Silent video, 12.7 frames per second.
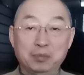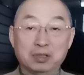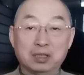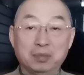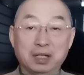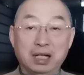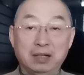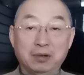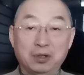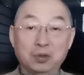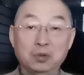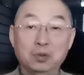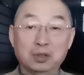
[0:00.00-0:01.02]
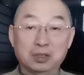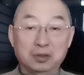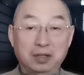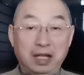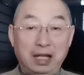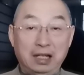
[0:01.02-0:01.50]
不这么干的话，中共
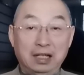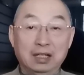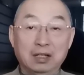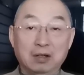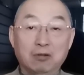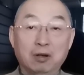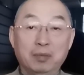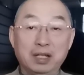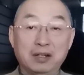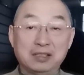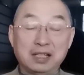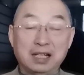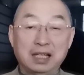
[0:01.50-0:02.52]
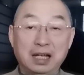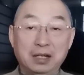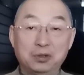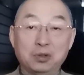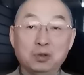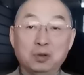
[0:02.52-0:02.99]
就来了，我们要下
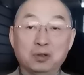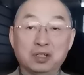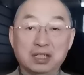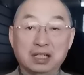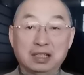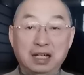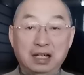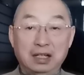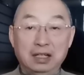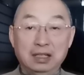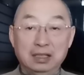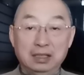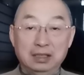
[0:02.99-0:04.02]
台，中共就上台了。